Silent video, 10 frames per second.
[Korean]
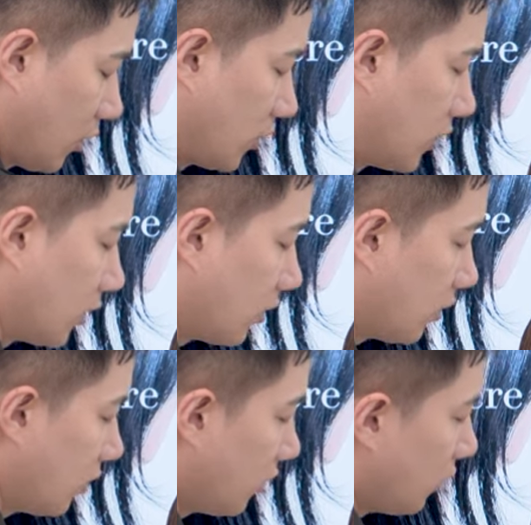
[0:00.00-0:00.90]
커트.
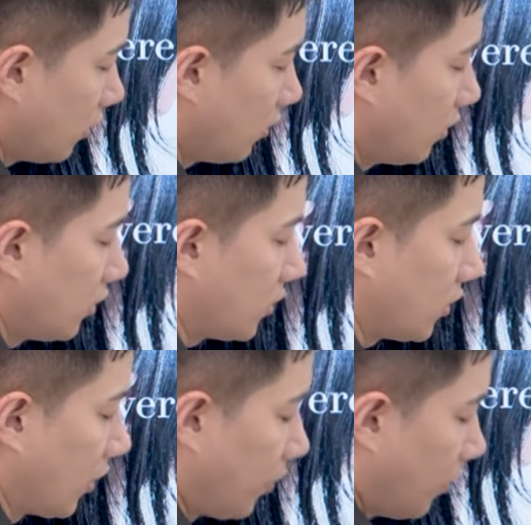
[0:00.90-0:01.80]
자,
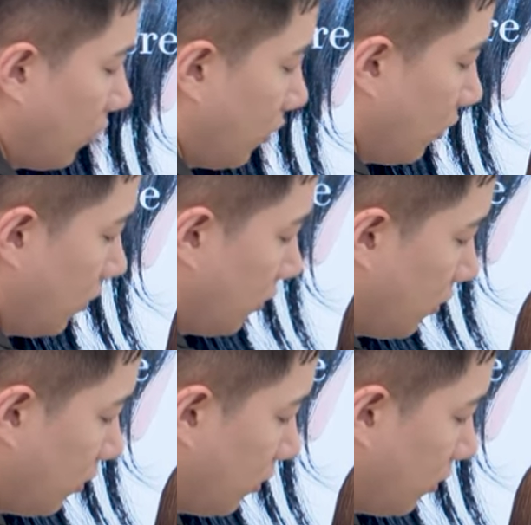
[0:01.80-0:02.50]
잡고